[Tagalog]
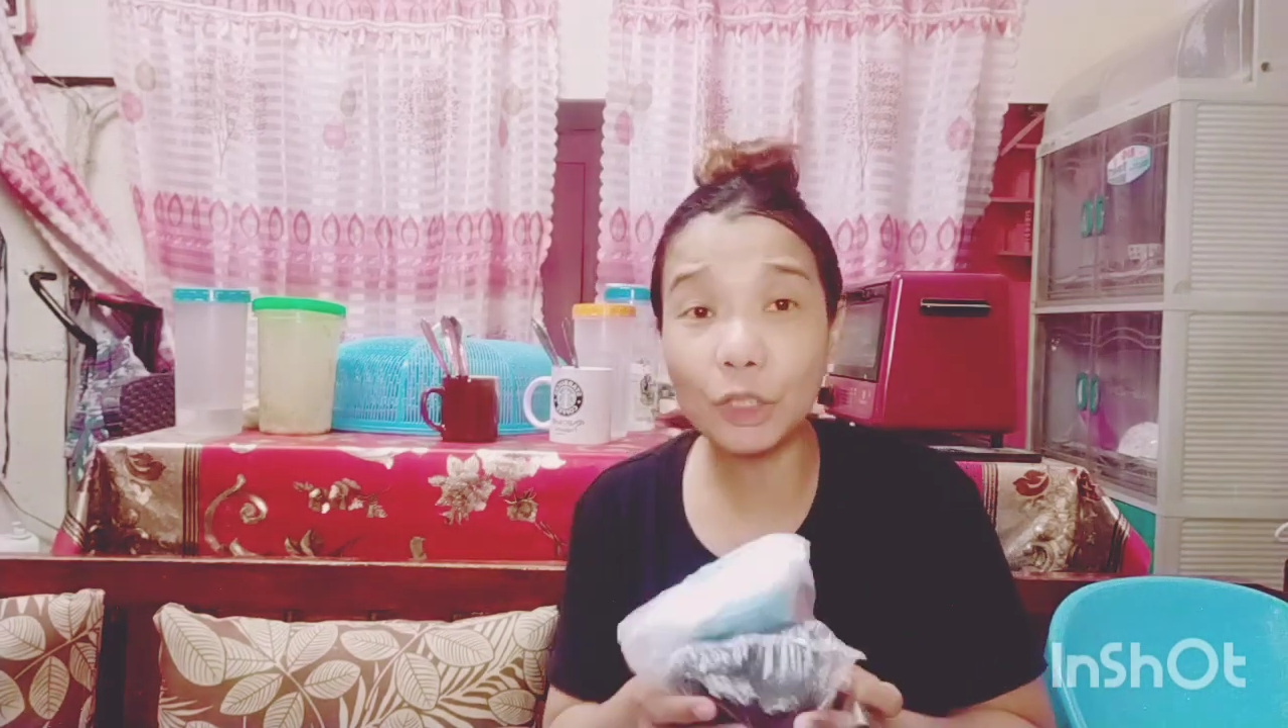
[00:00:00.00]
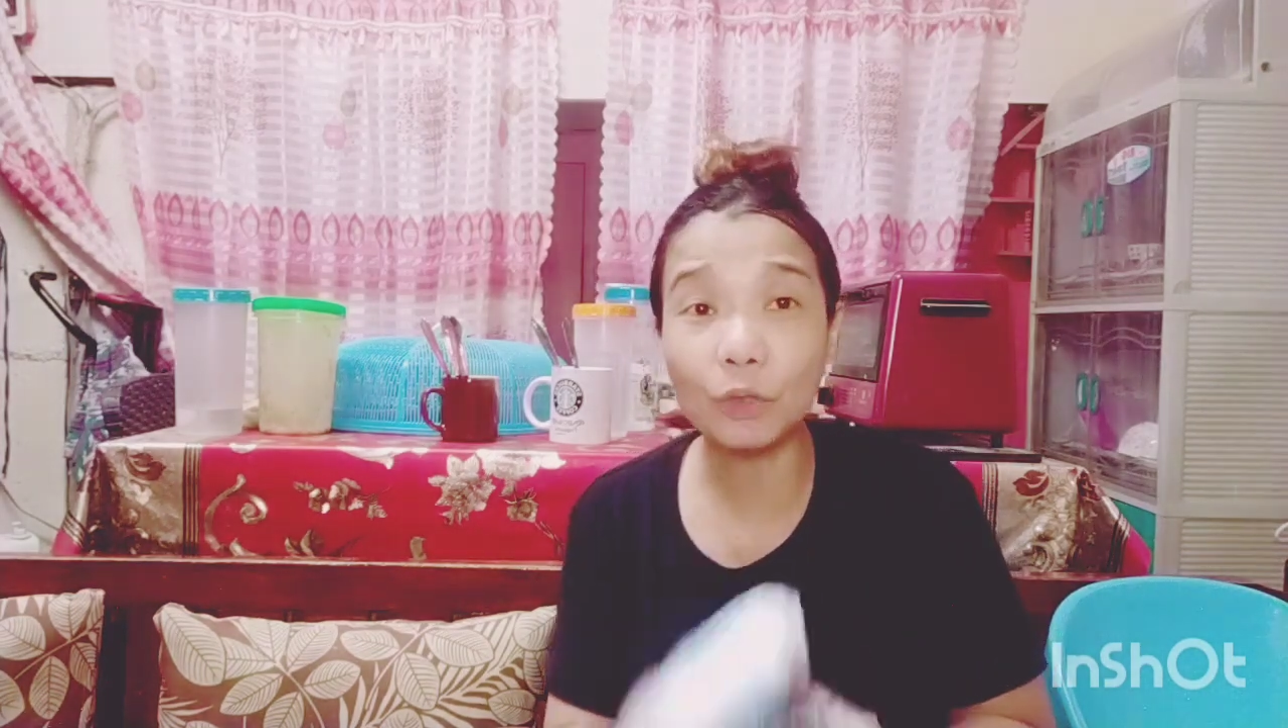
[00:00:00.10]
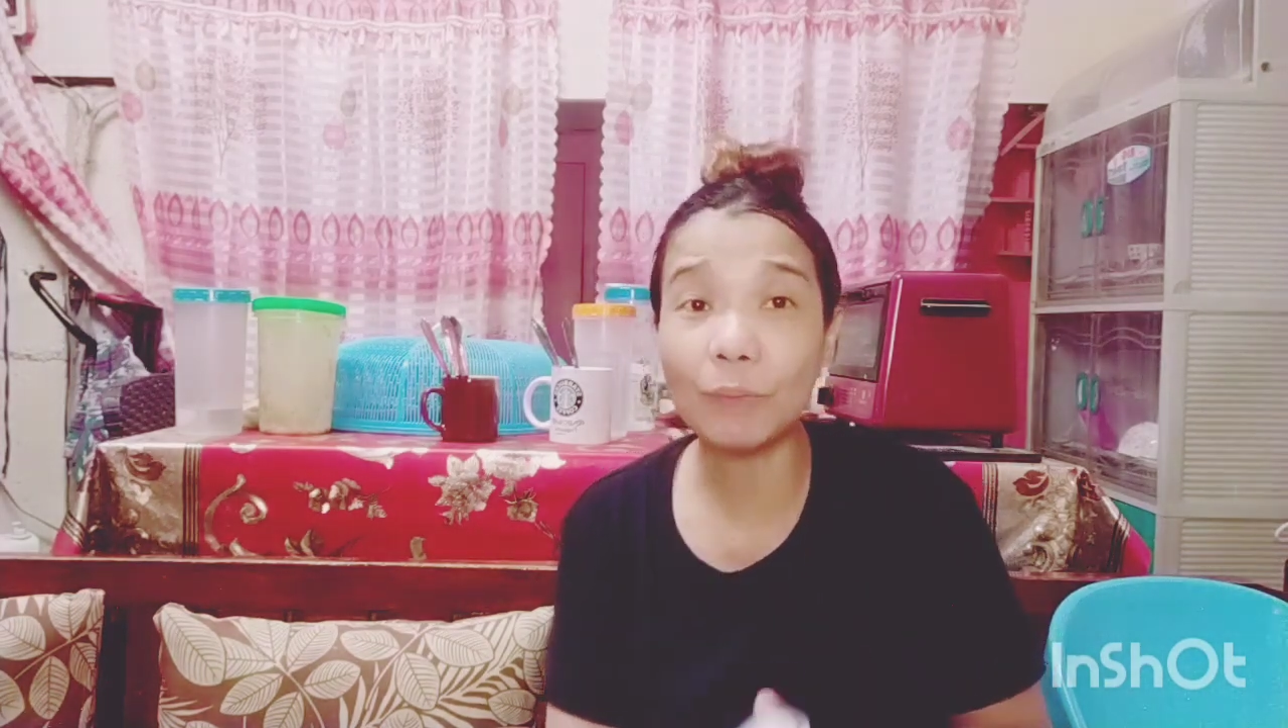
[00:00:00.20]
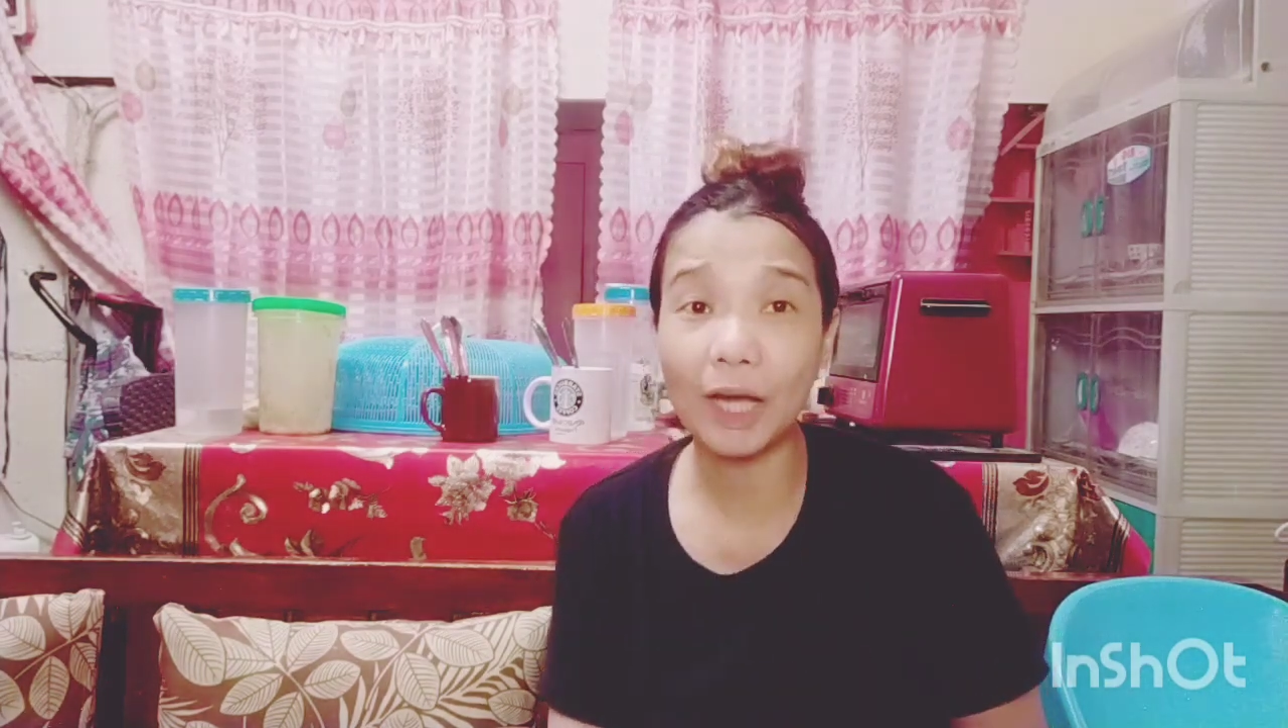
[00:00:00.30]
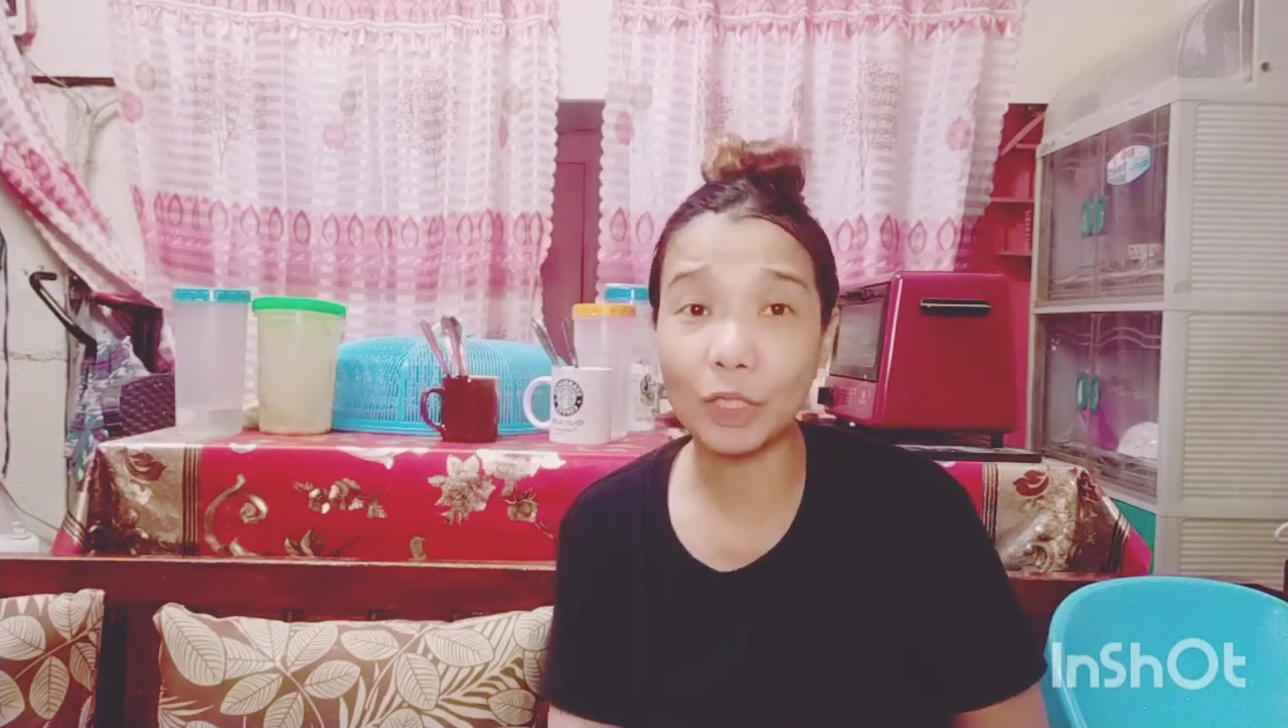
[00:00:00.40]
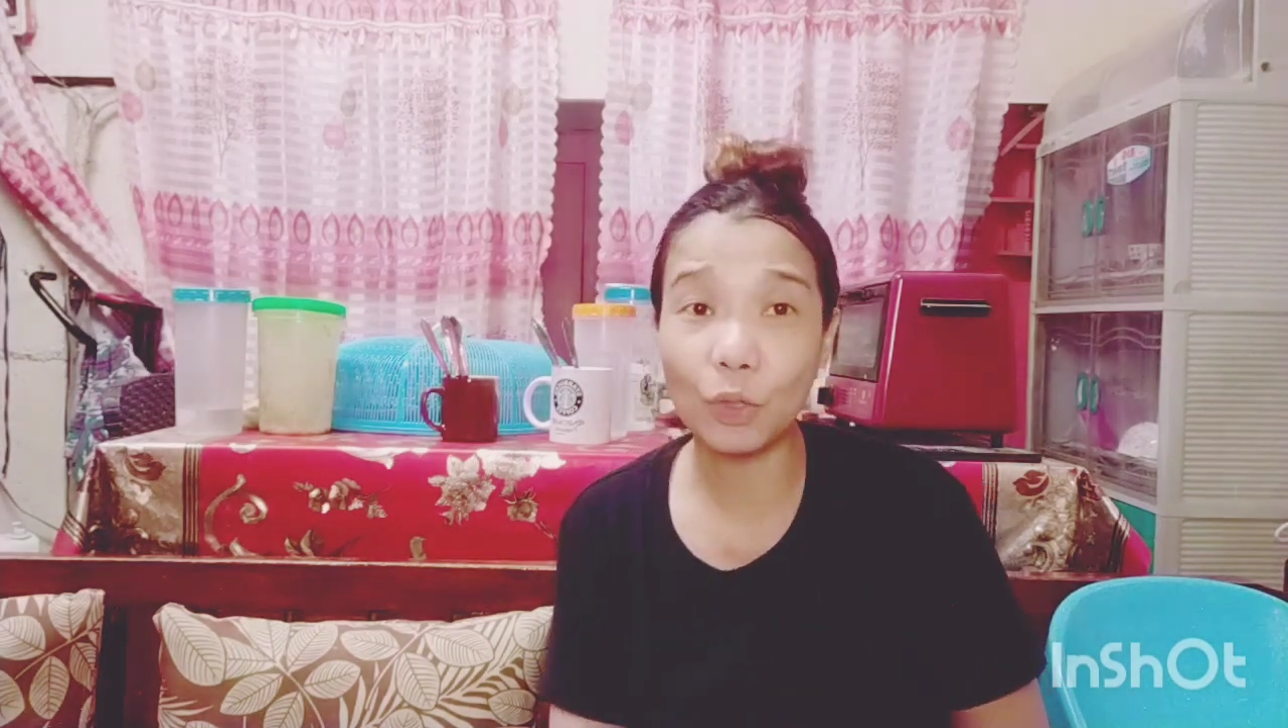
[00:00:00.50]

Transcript: ito yung mga